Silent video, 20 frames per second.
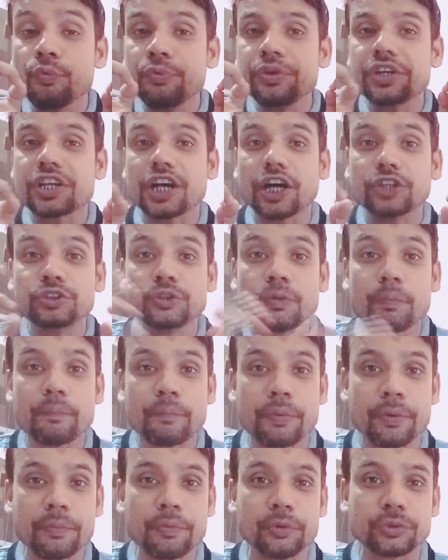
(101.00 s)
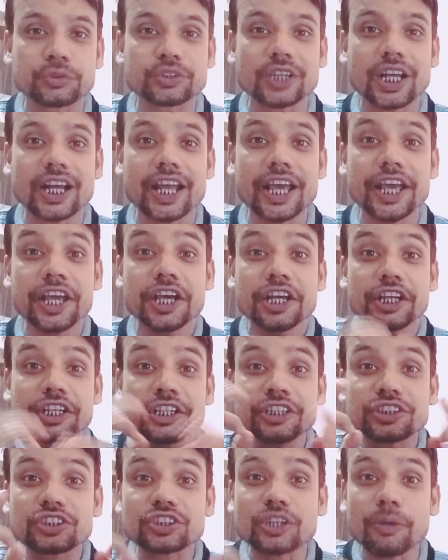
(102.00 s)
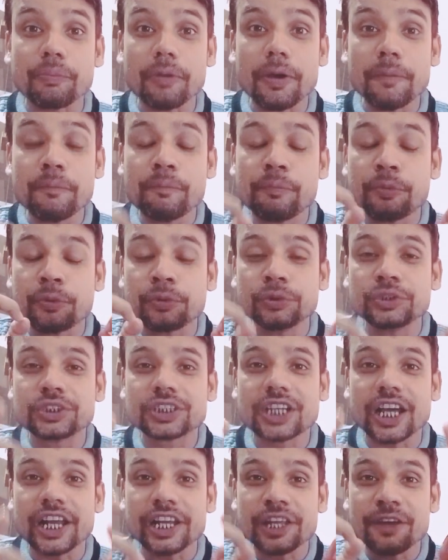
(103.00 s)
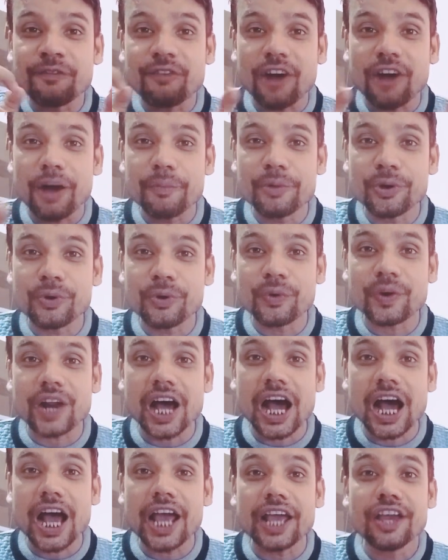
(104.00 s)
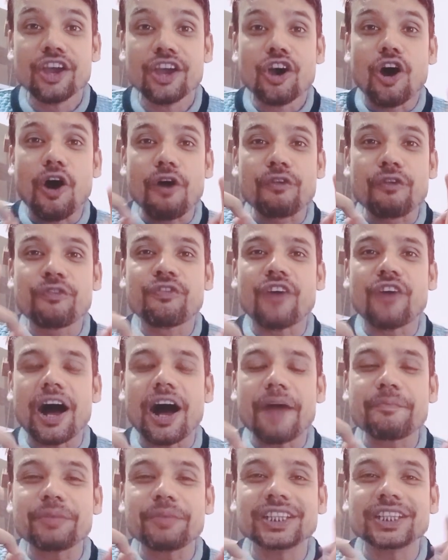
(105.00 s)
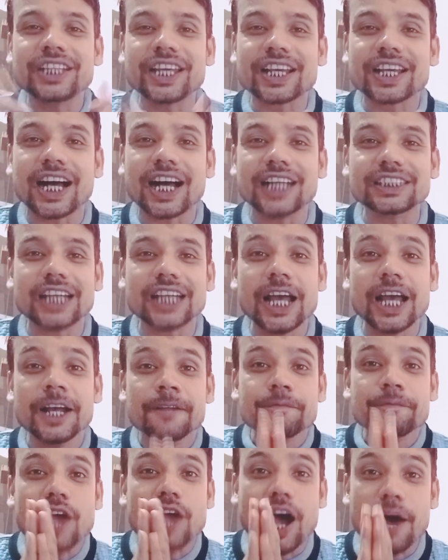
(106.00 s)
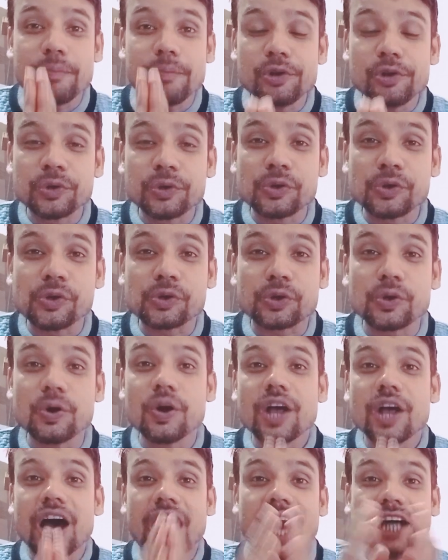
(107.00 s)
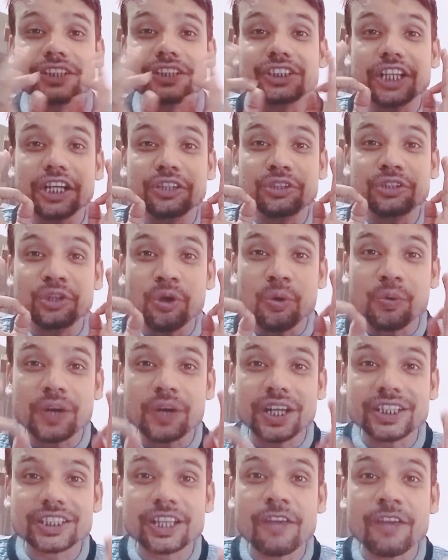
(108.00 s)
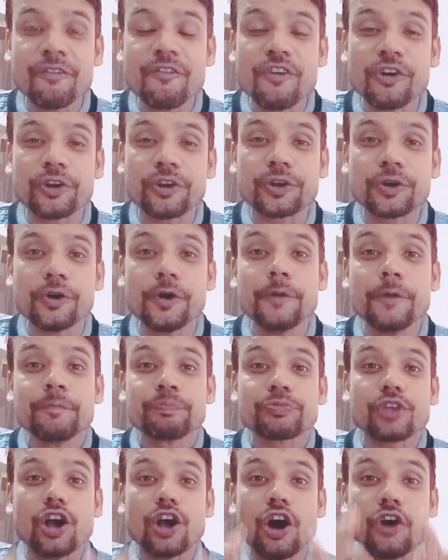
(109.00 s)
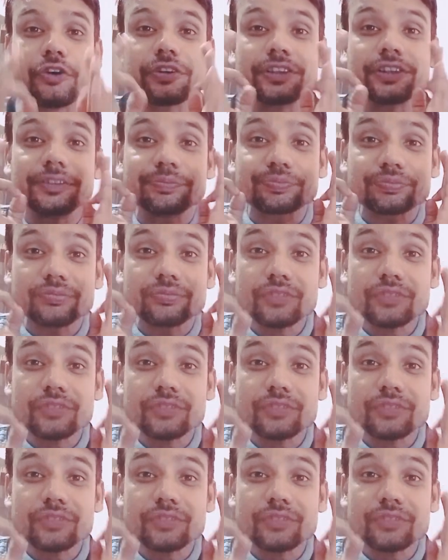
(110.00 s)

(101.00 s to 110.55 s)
मूवी का जो प्रमोशन है इस समय ब्रुज खलीफा में हो रहा है और वहाँ पे देखा जाए हम लोगों को अजय देवगन की फ़ोटो और